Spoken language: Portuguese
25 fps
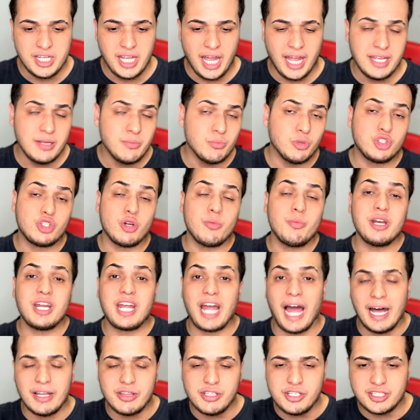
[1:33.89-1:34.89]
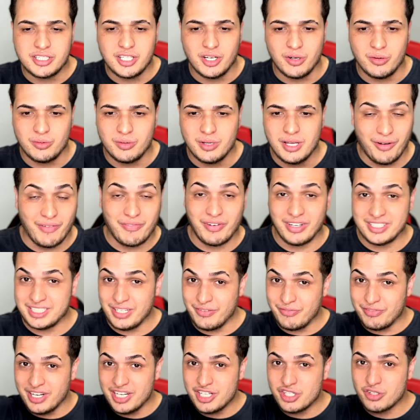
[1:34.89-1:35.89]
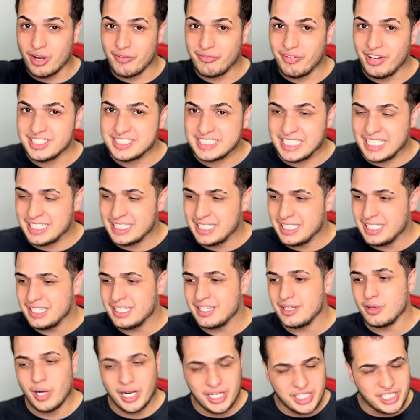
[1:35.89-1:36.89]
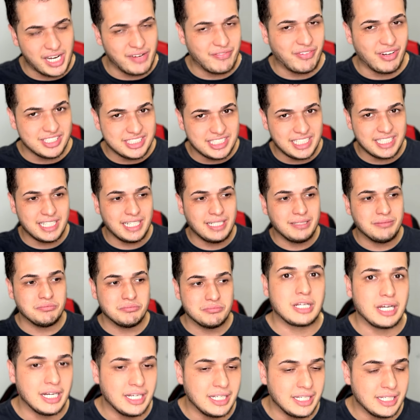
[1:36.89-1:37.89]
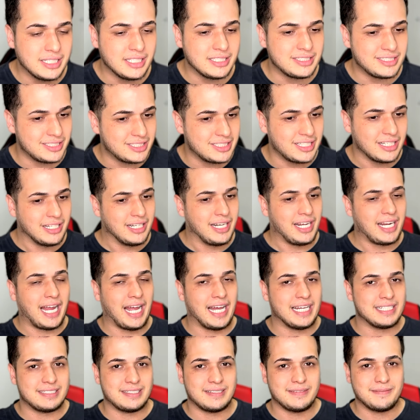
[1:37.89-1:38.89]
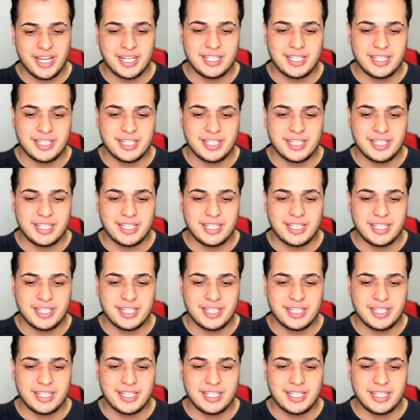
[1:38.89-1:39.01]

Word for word: E aí, muito obrigado, então. Vai fazer frente com a Fazenda, hein? Eu acho que a Fazenda ganha desse Estrela da Casa.